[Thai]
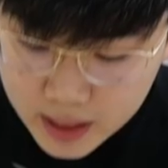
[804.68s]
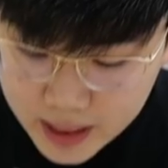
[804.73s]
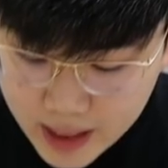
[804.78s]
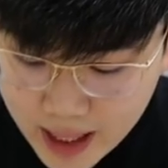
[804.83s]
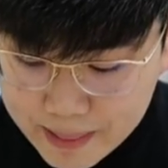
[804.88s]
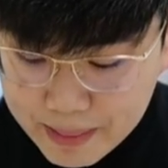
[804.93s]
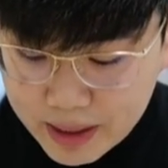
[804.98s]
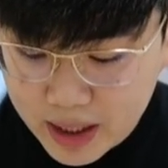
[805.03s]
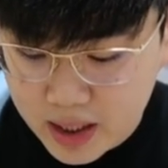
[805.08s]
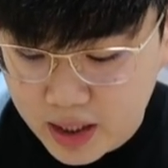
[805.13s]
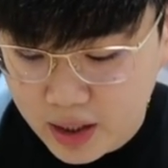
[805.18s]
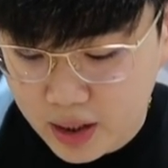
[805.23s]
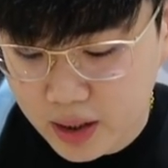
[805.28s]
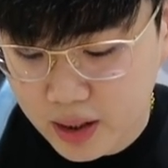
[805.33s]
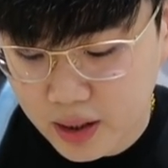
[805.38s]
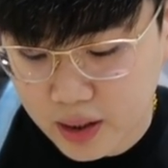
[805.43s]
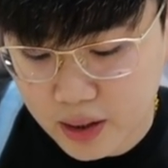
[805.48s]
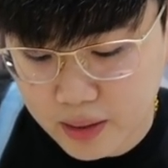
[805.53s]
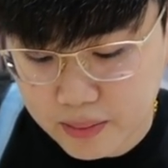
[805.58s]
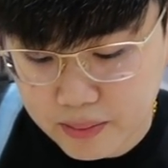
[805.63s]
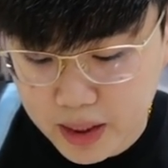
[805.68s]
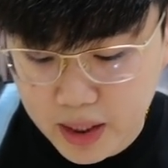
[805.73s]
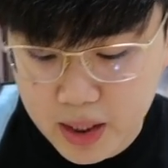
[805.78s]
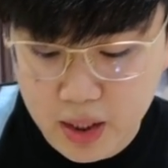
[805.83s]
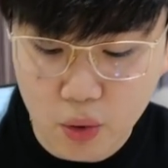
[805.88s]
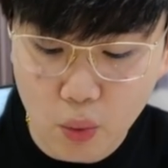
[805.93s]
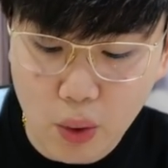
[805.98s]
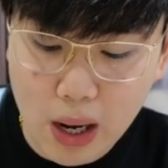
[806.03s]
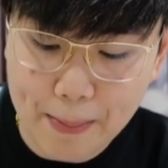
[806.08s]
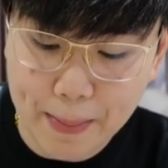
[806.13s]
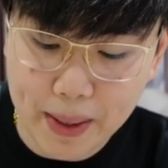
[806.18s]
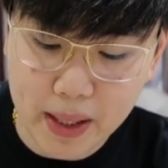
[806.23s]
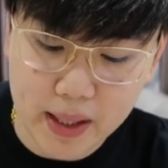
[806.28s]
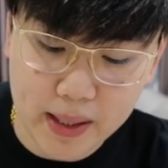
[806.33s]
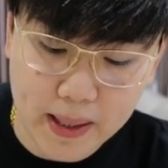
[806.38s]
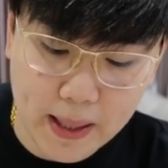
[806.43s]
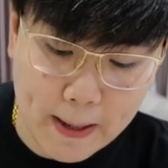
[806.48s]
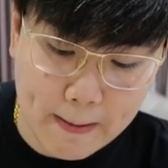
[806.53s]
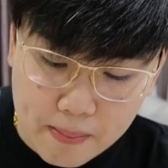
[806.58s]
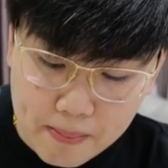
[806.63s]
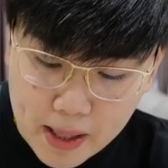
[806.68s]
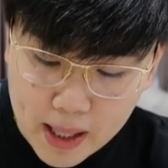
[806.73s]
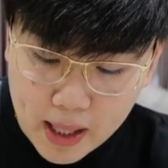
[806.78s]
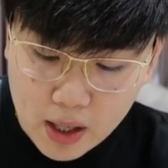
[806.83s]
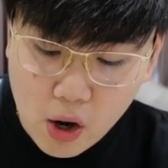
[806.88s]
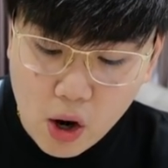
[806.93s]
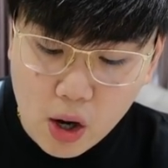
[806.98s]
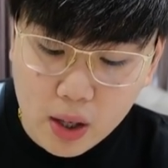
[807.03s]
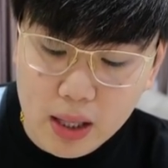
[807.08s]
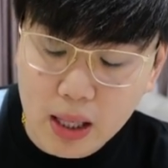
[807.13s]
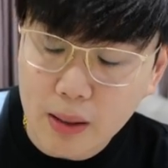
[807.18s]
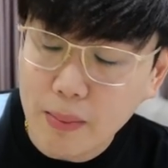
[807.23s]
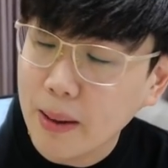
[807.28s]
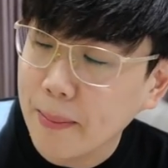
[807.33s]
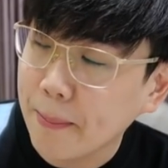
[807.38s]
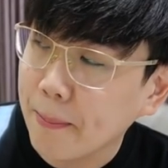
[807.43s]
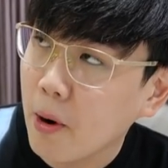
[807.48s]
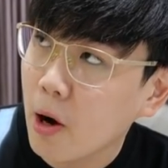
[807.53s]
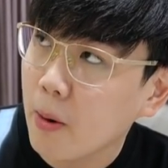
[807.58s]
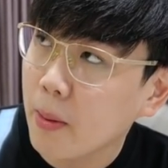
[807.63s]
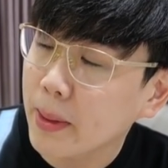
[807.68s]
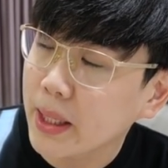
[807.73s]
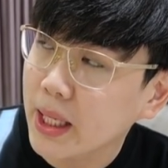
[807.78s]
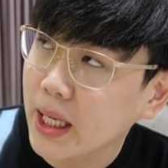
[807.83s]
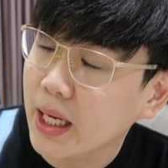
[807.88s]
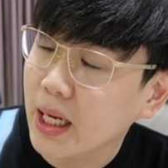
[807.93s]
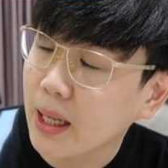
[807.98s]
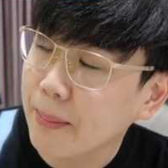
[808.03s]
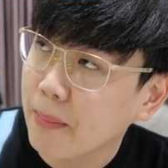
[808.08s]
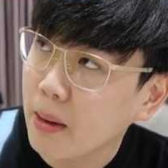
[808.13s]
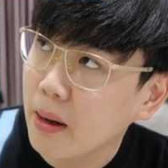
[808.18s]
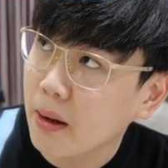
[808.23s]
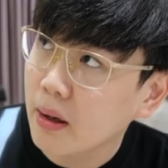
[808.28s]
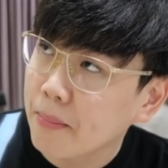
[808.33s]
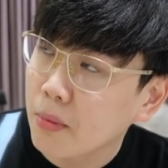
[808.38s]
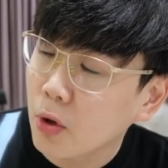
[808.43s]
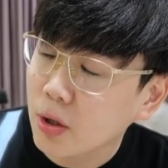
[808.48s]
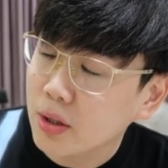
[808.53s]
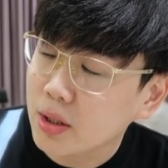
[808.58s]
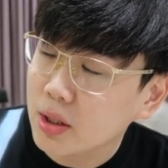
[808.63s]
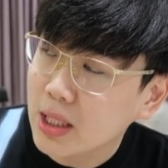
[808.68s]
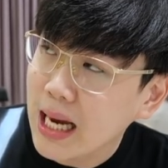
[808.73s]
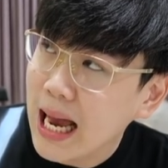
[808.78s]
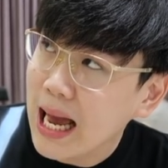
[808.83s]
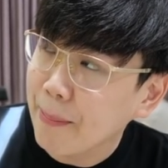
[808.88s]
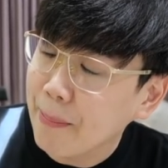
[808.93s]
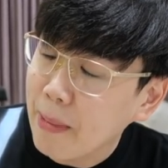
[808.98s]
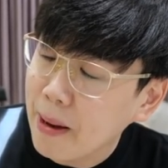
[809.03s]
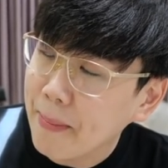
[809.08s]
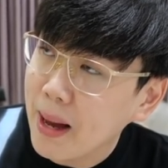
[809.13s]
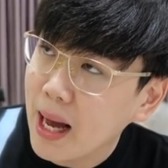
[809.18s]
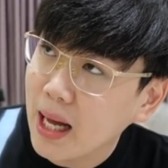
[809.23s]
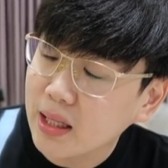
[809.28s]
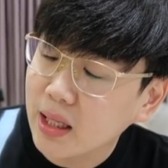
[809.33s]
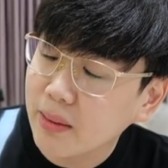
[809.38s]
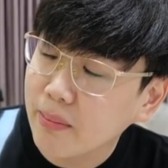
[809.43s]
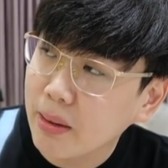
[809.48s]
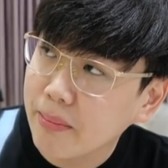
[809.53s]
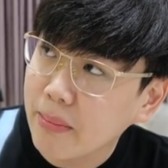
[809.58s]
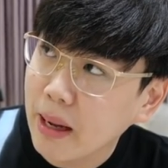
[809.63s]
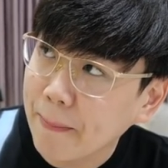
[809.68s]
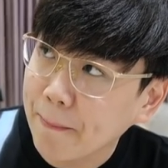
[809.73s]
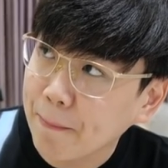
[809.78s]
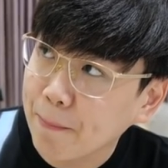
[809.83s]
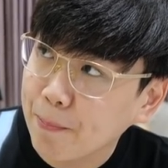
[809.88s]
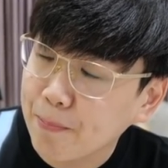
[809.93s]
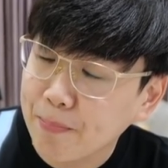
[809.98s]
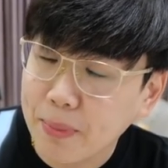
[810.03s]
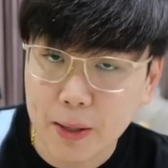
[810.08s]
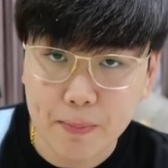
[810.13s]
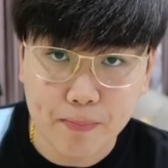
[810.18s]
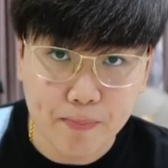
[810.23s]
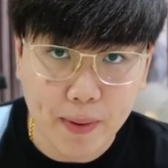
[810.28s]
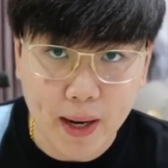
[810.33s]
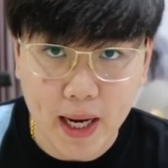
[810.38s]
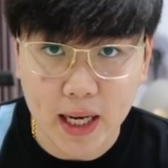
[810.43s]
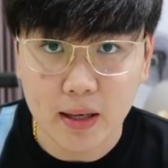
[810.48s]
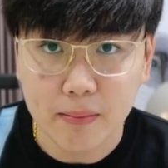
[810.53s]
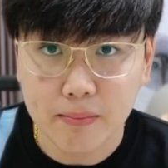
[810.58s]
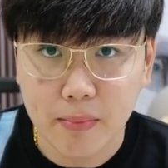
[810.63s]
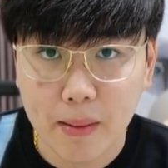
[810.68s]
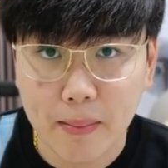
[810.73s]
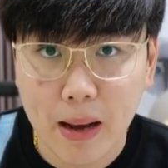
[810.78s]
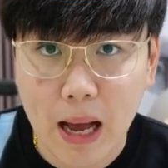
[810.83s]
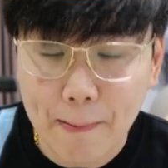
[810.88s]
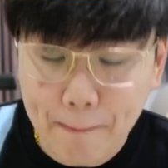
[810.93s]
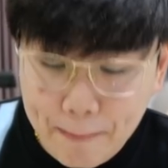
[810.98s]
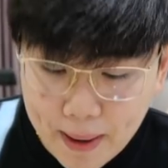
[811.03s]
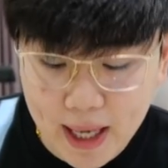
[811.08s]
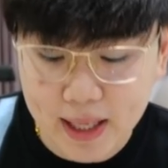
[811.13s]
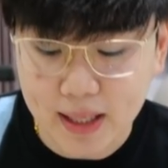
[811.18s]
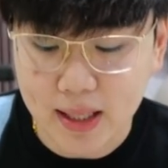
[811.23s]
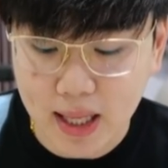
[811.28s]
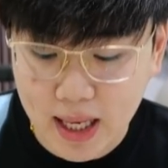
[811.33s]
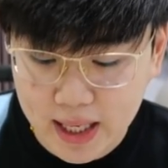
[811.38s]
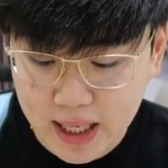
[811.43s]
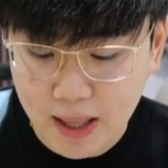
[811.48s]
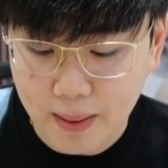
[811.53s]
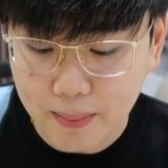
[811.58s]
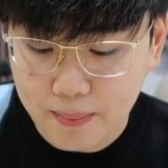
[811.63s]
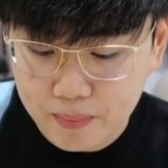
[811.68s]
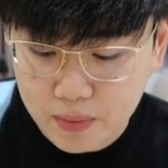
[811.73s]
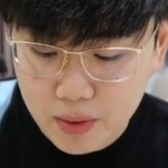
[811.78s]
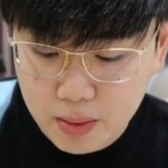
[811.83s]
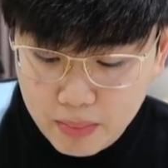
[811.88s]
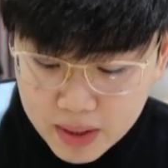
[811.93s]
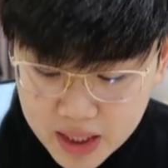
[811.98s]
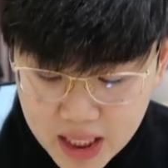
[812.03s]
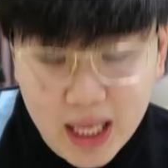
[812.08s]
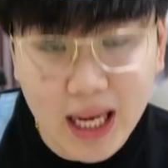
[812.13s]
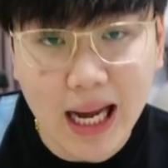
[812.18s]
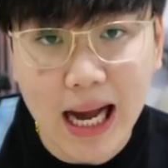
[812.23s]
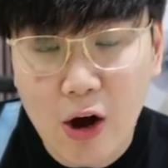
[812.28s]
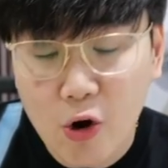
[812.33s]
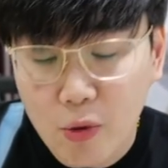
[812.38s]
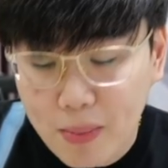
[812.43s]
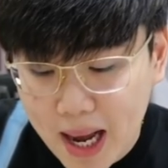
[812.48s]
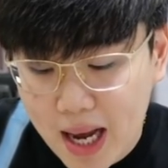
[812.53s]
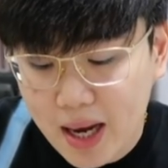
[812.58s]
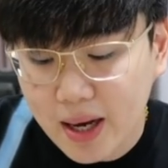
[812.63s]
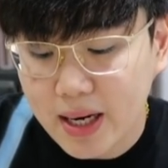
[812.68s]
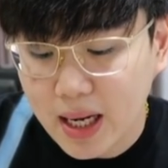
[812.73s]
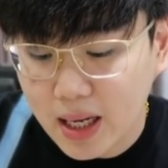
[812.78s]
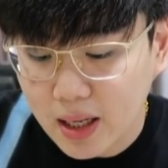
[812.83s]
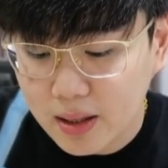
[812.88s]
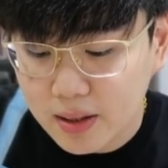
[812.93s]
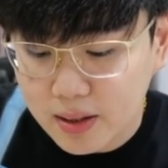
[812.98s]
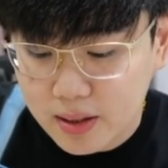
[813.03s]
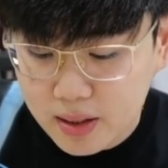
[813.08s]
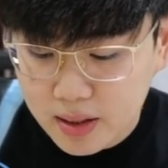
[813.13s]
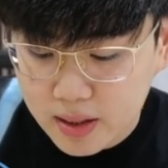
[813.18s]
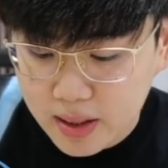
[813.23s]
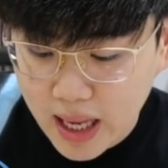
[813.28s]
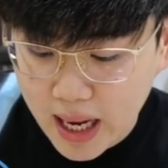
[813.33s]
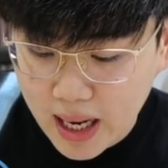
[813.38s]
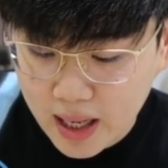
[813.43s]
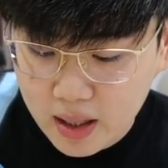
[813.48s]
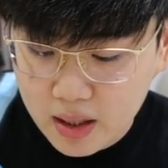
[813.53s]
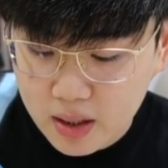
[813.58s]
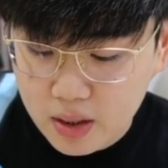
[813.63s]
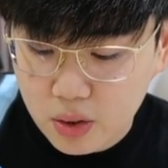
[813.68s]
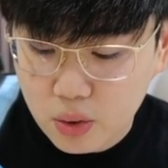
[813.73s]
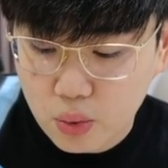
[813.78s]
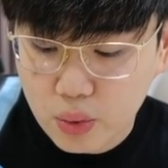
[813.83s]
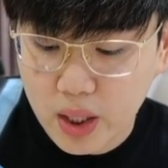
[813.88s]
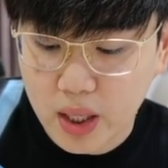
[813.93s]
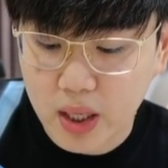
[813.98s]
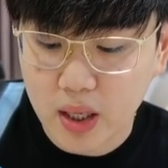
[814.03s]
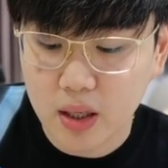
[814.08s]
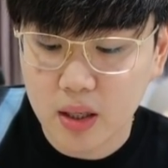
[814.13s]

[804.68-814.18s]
เนี่ยมันคือความเป็นเบคอนแล้วแบบพอมันกินกับรสชาติมาม่าที่มันแบบเผ็ดมาม่าเผ็ดอะไรเงี้ยมันยิ่งเข้ามากเลยนะเนี่ยดูดิ